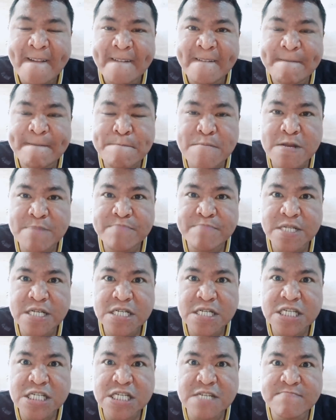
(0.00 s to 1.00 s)
Yung mga
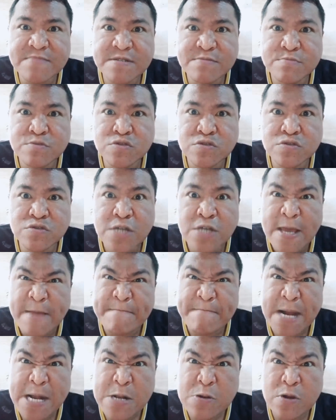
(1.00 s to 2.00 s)
pinagsasabi mo.
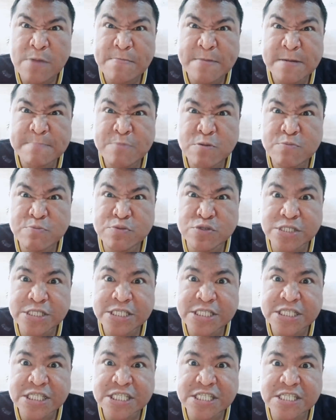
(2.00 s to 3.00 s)
Bago ka magpupost
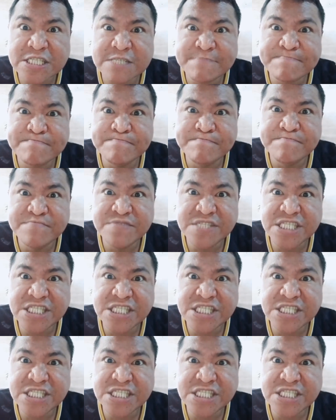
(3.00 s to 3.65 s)
dyan sa FB,